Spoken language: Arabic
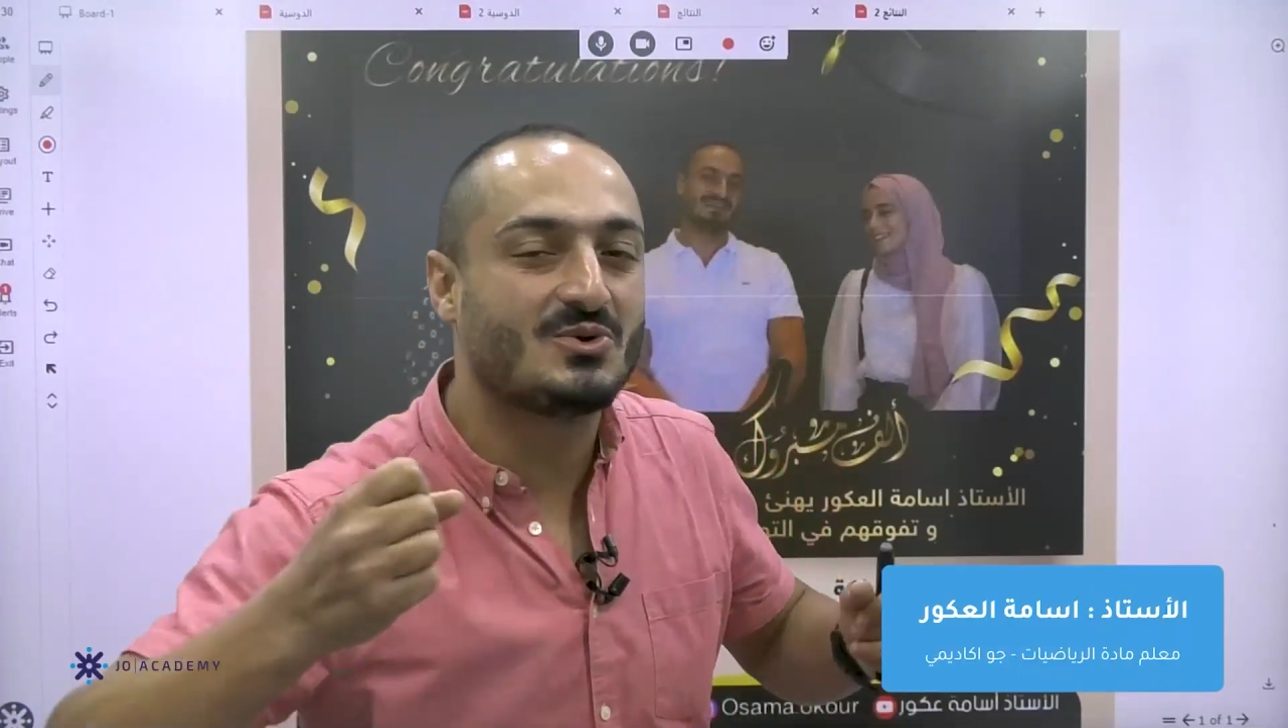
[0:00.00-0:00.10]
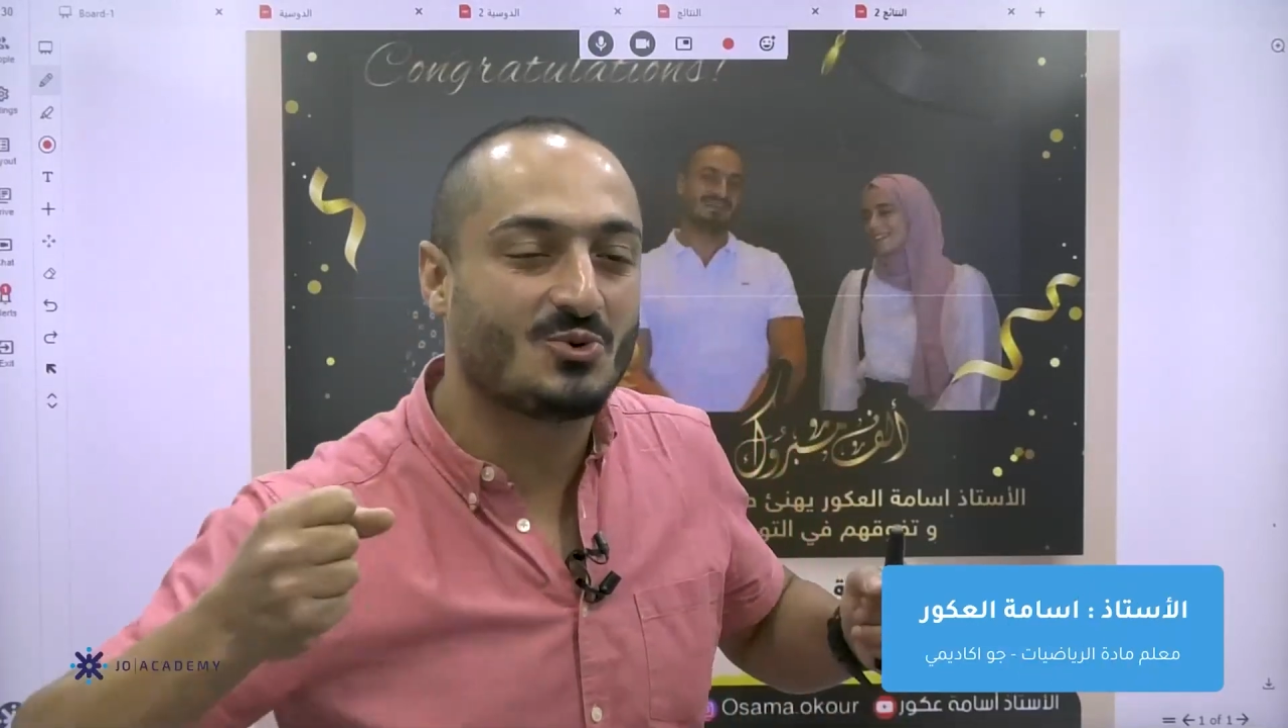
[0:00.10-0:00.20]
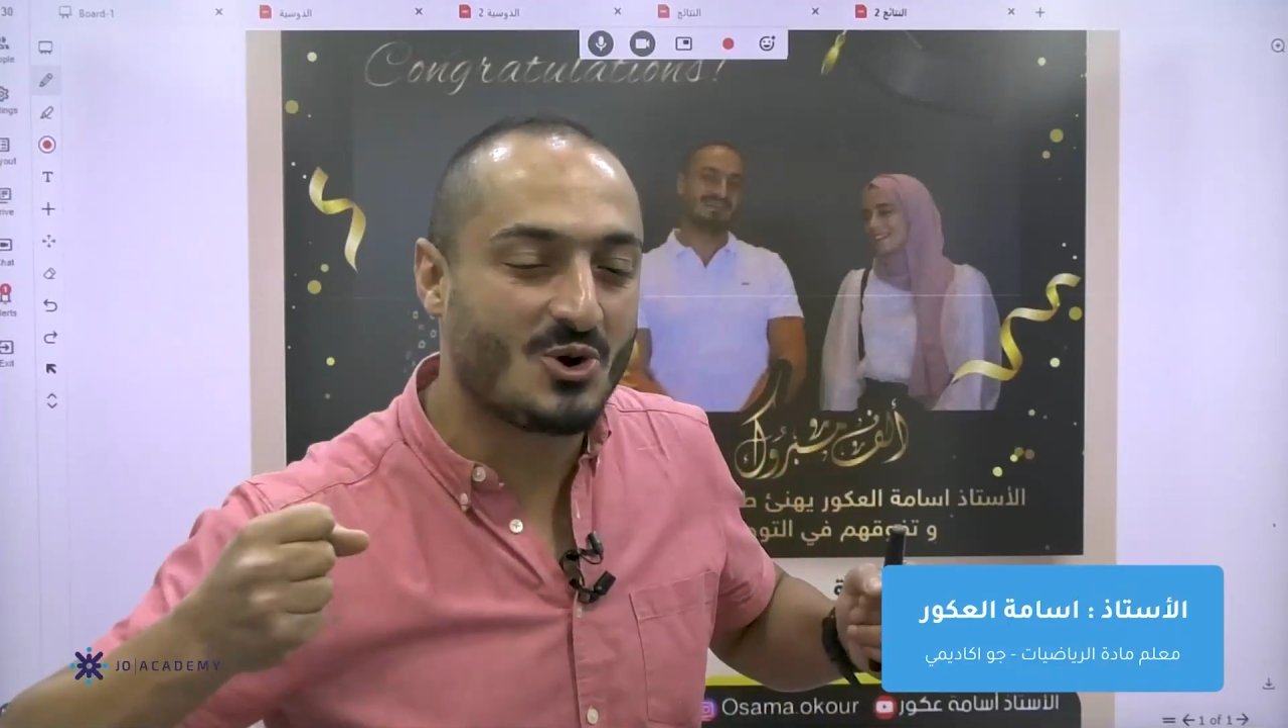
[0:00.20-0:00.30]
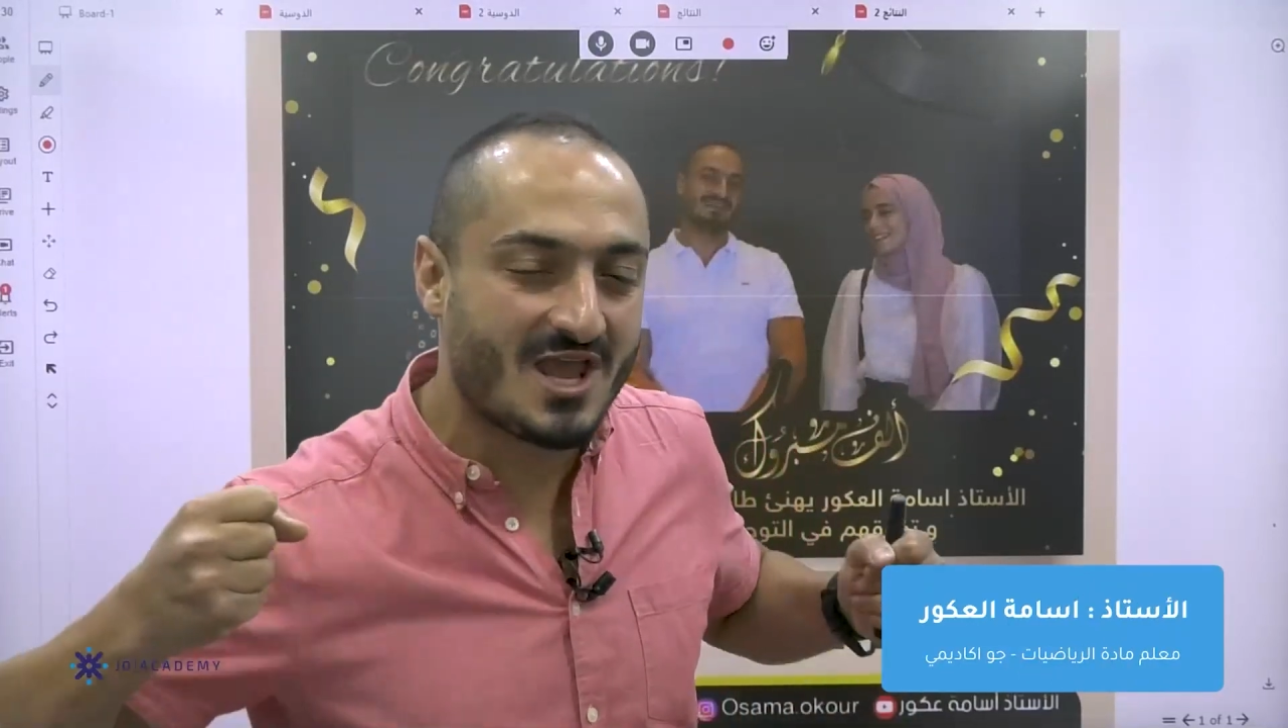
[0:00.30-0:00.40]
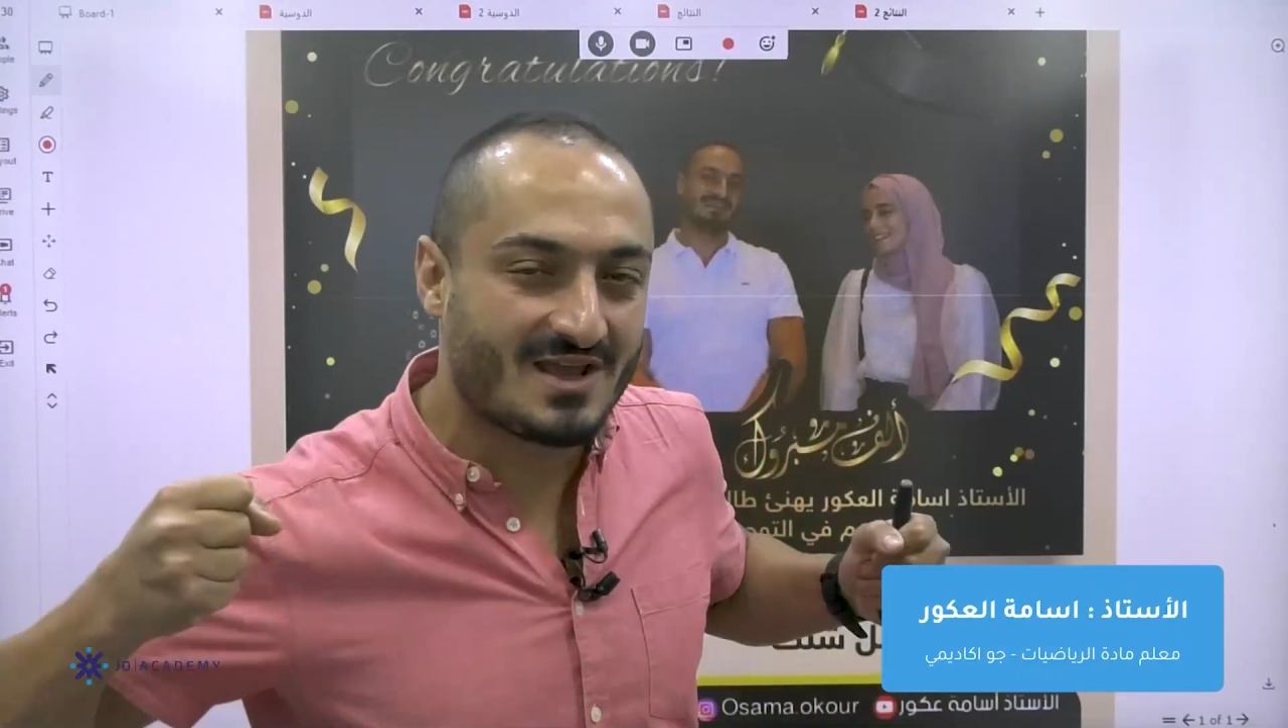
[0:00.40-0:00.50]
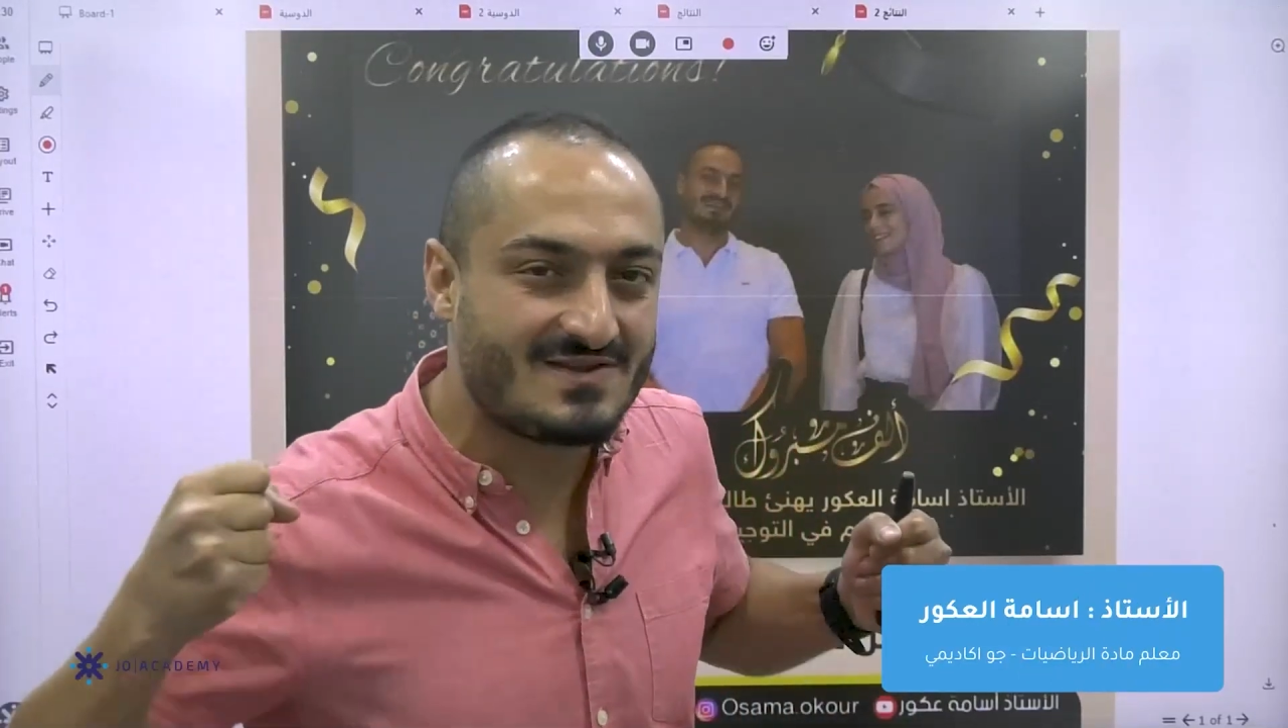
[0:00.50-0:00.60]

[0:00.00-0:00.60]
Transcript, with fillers: لكم هيك